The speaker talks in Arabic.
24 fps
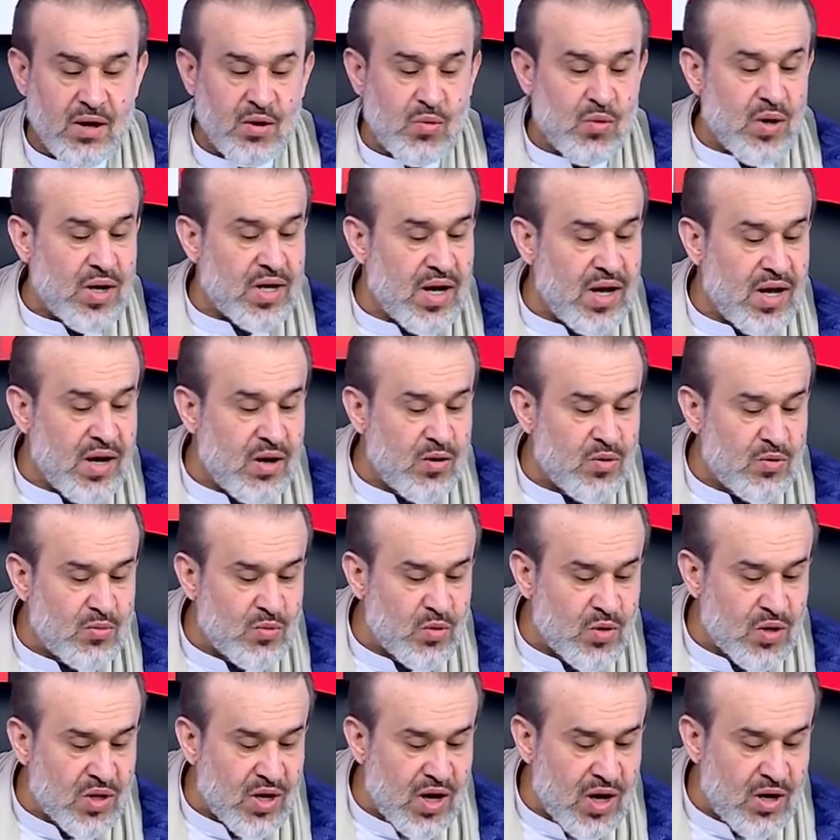
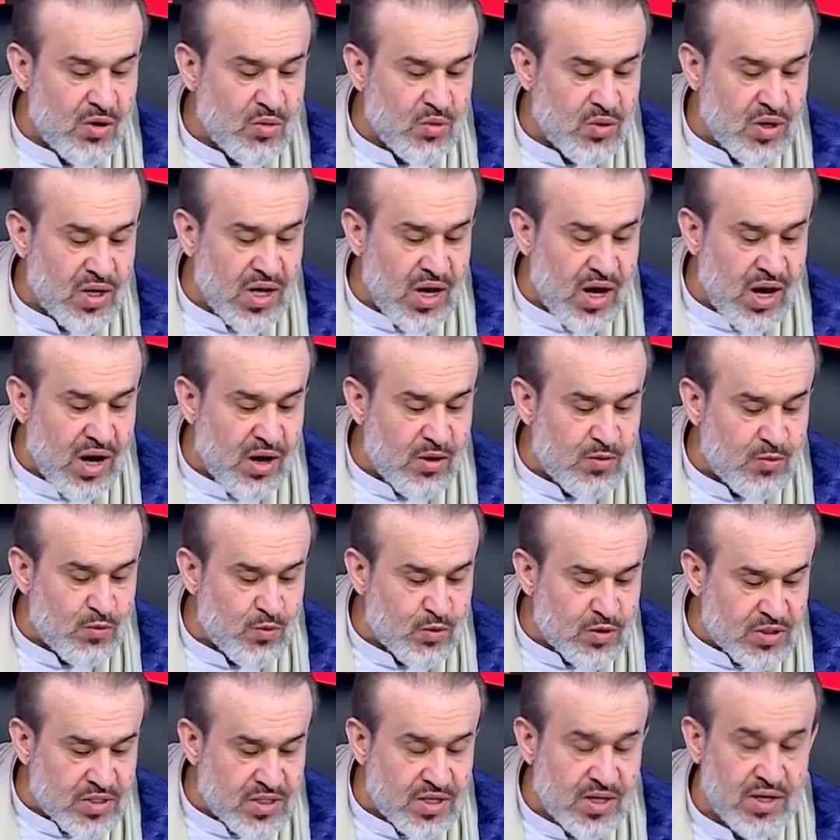وكلهم الله إلى
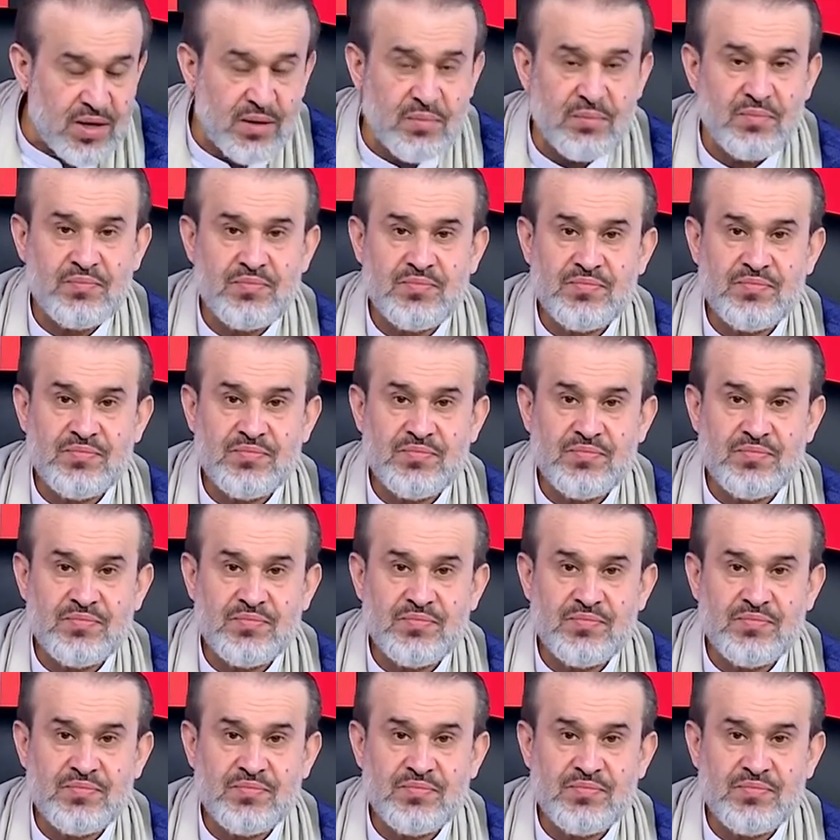أنفسهم